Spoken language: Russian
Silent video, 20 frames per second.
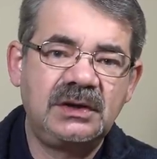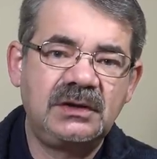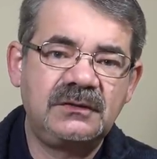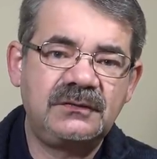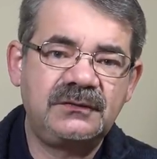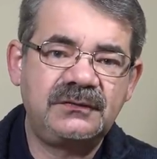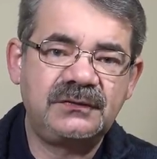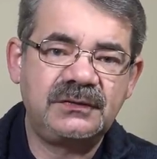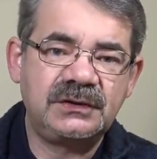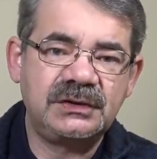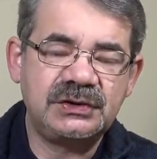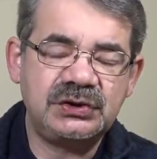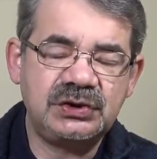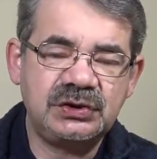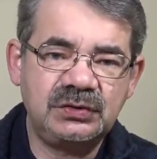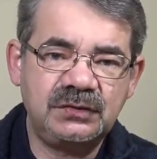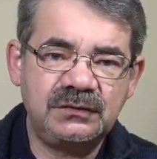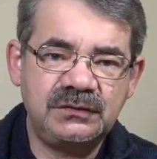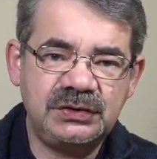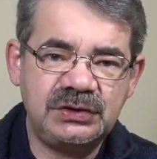в
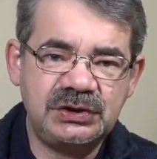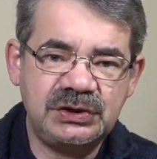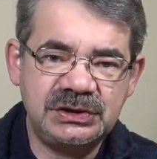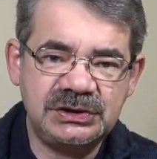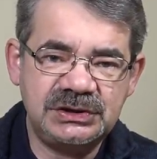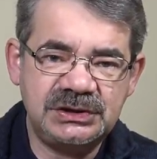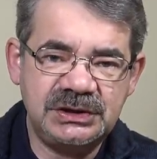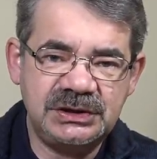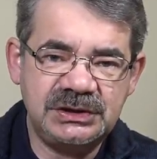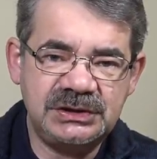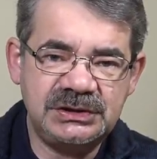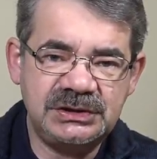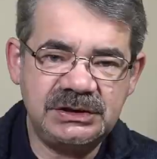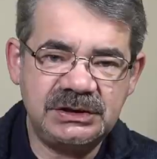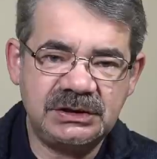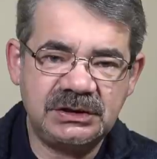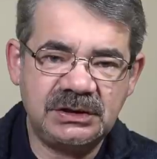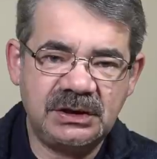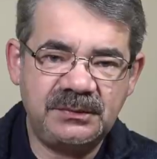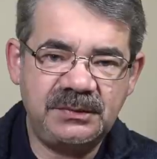чиновничьей
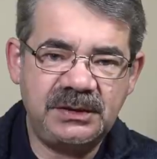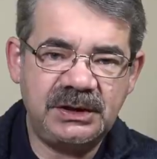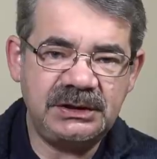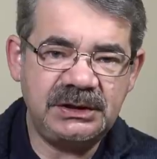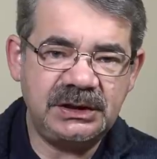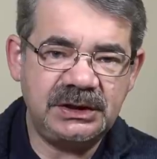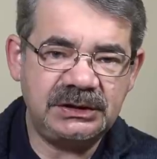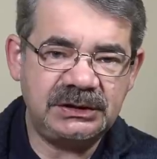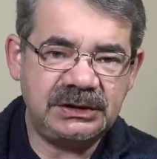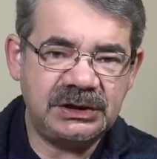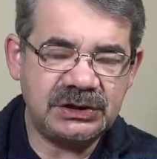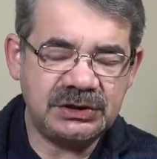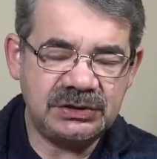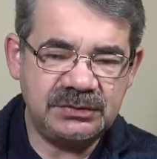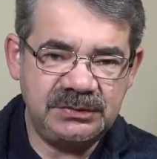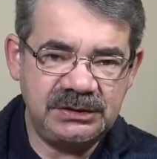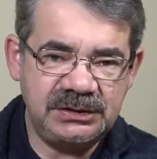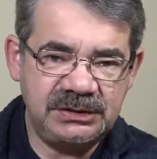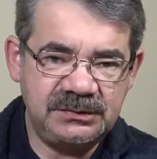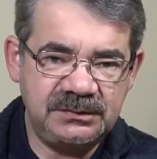среде, обгоняет даже
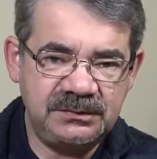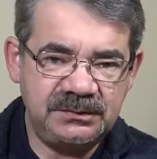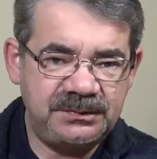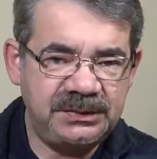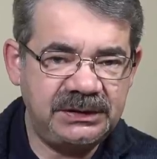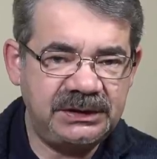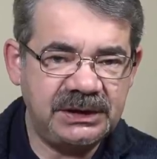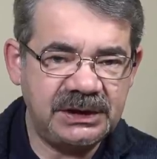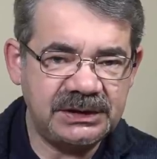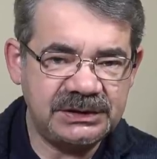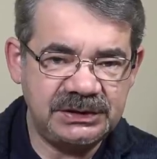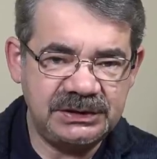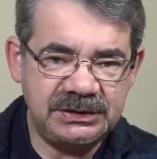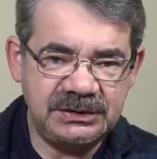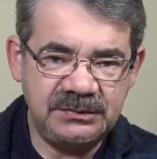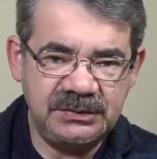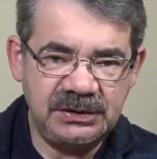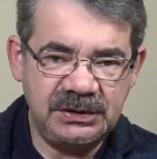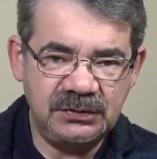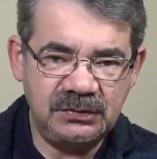
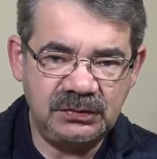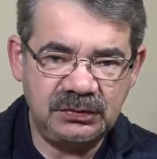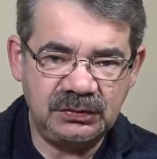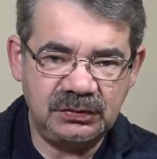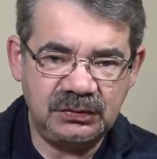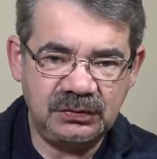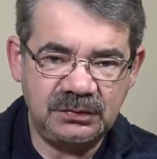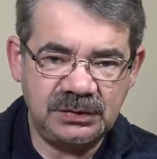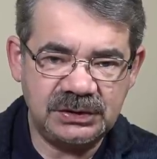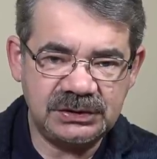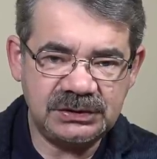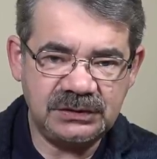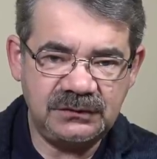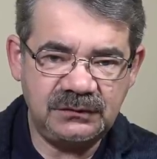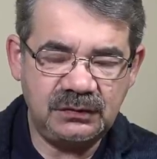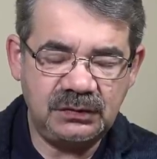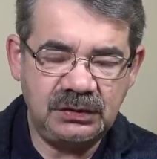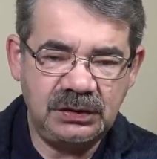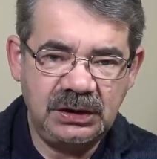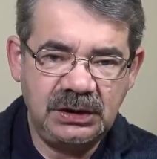15-миллионную
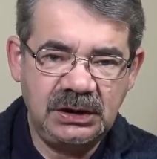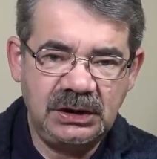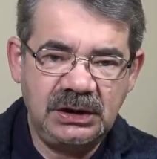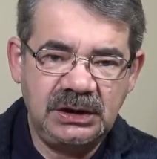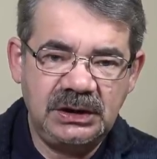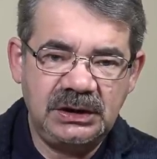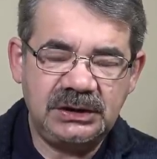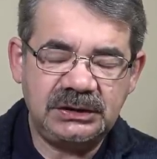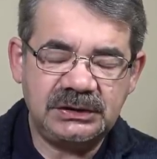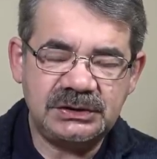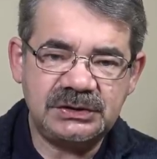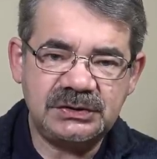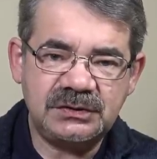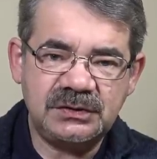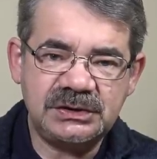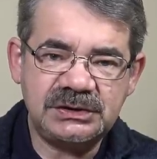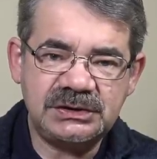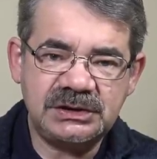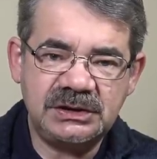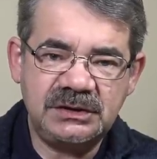Москву, эта
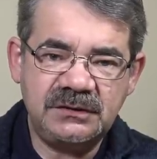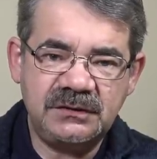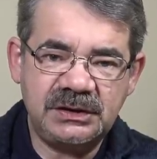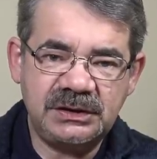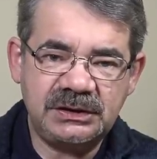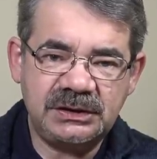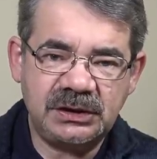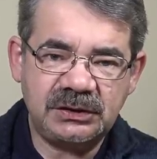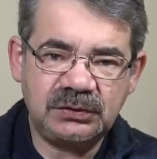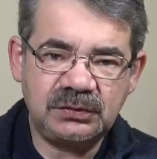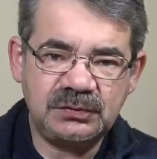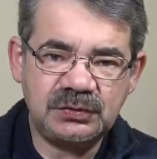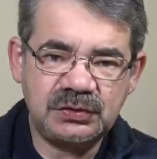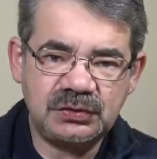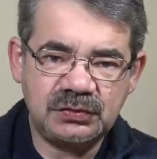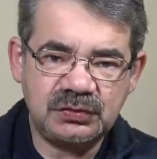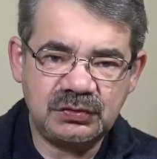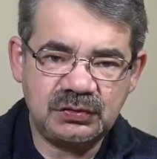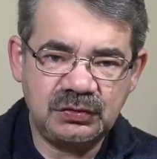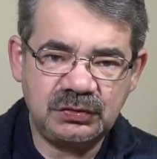ситуация говорит о том,
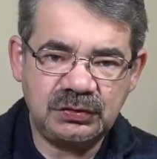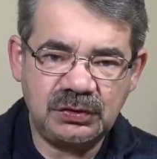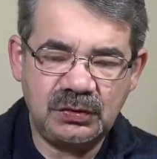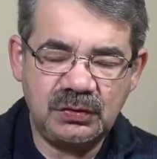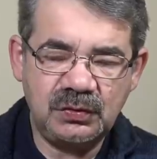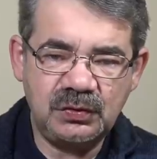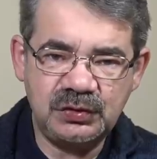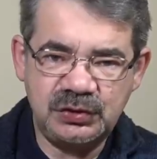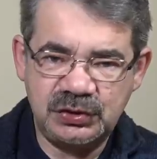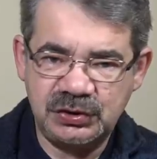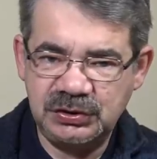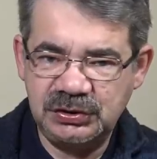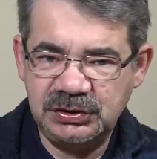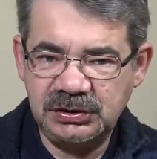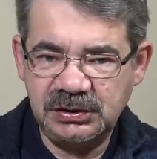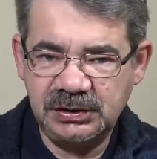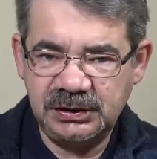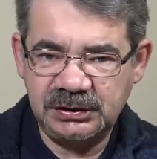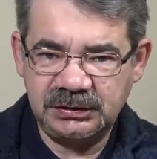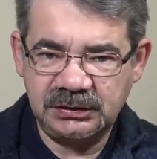что что-то очень
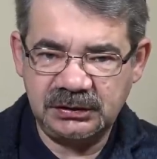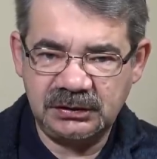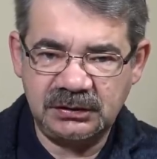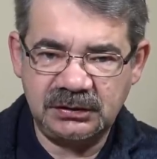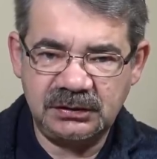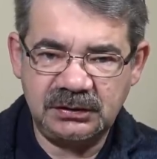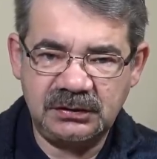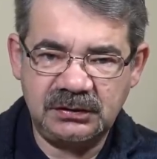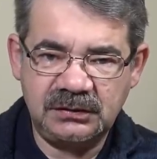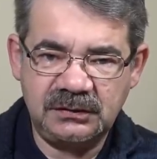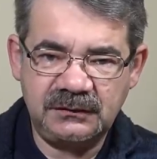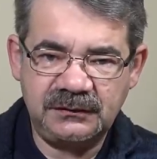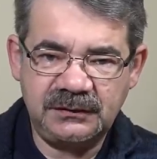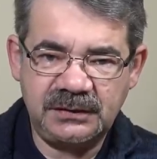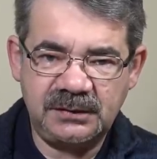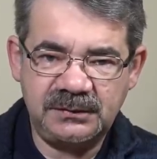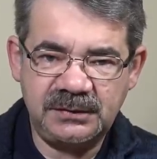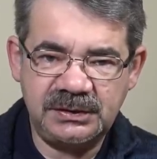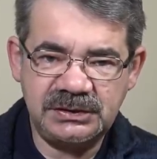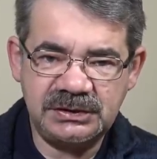неладно в
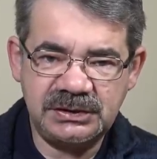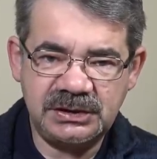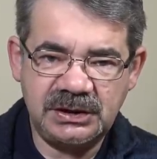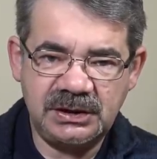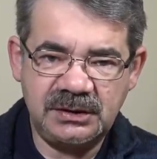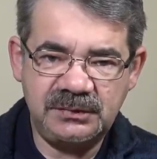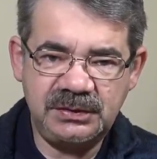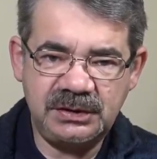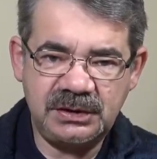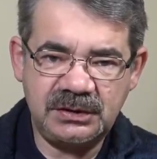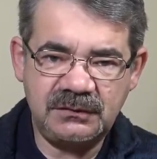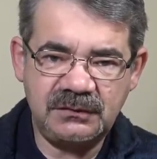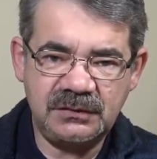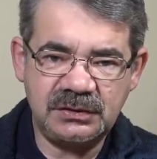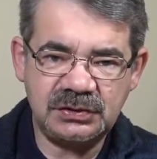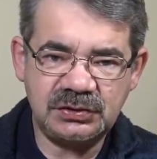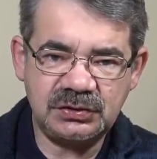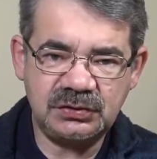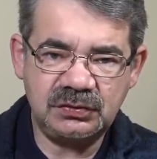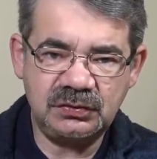команде
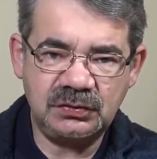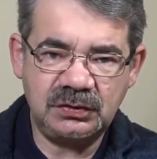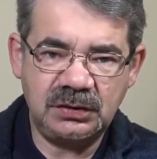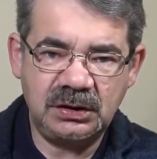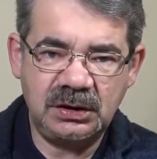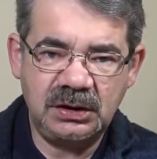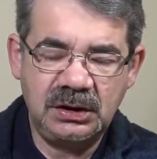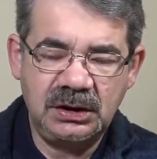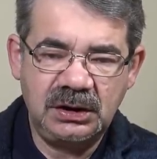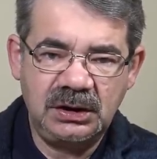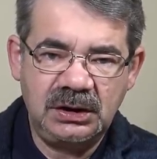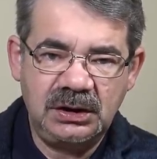Хабирова, что